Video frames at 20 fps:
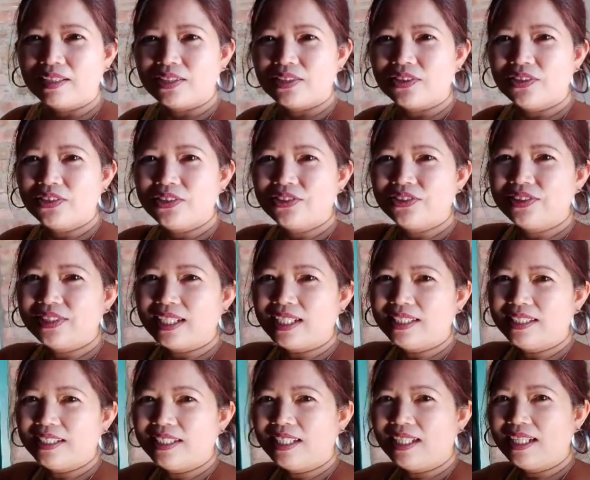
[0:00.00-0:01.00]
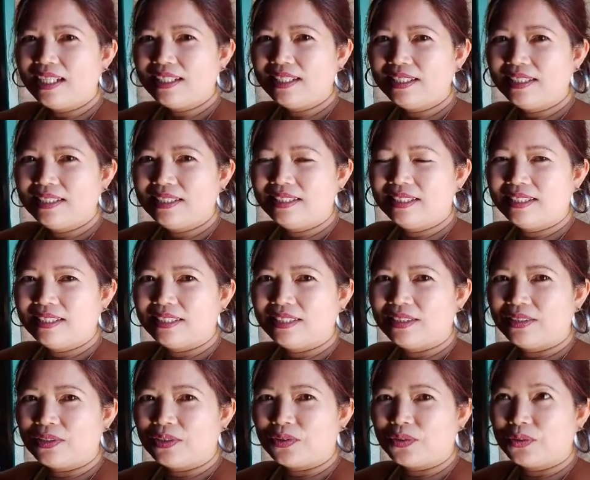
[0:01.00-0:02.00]
Yun yung kanyang
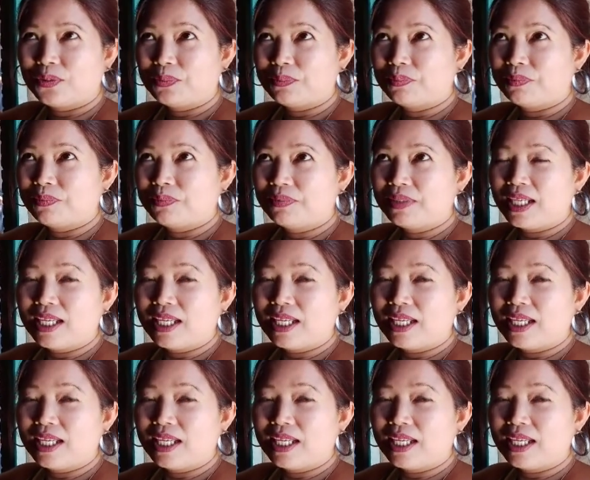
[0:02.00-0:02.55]
room.